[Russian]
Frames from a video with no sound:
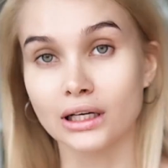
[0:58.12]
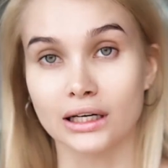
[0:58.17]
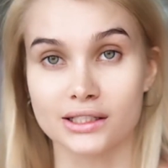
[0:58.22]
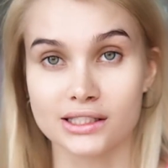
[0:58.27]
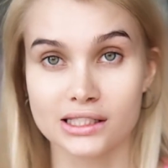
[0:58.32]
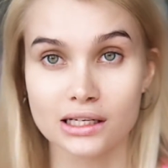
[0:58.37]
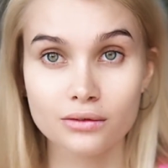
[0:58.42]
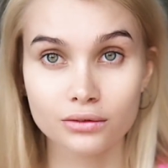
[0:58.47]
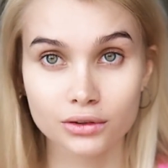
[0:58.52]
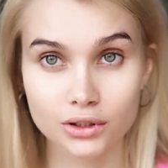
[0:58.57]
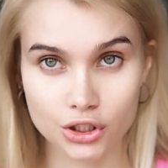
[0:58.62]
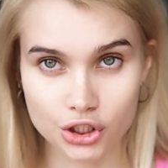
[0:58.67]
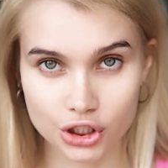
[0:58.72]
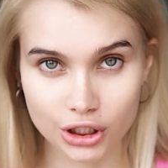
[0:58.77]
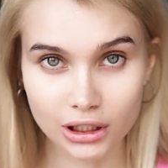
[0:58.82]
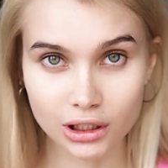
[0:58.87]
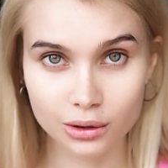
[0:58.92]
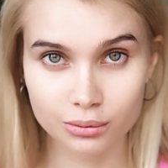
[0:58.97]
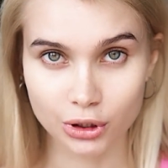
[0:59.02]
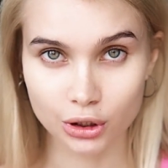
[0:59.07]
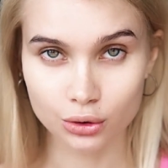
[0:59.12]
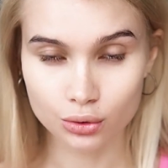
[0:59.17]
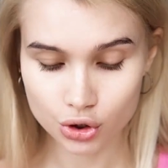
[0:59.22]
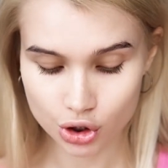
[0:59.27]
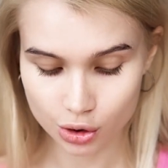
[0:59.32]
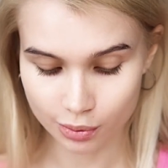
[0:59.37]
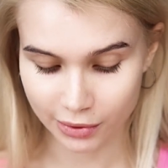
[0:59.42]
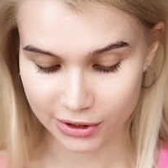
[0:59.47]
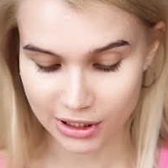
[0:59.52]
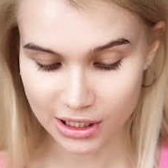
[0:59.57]
Итак, с самого начала мне
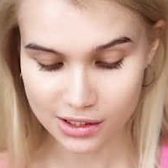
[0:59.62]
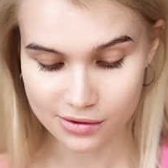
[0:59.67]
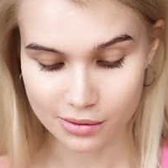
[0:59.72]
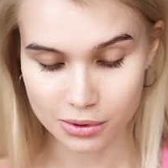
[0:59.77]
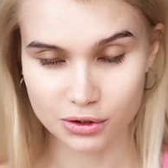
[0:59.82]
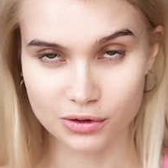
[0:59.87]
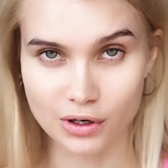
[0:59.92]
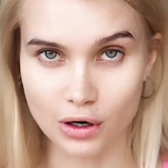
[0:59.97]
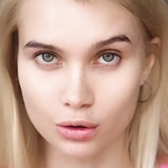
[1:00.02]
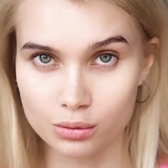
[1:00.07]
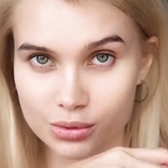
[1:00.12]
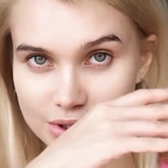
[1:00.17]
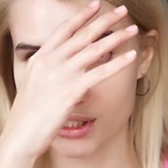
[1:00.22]
нужно понять вообще, в каком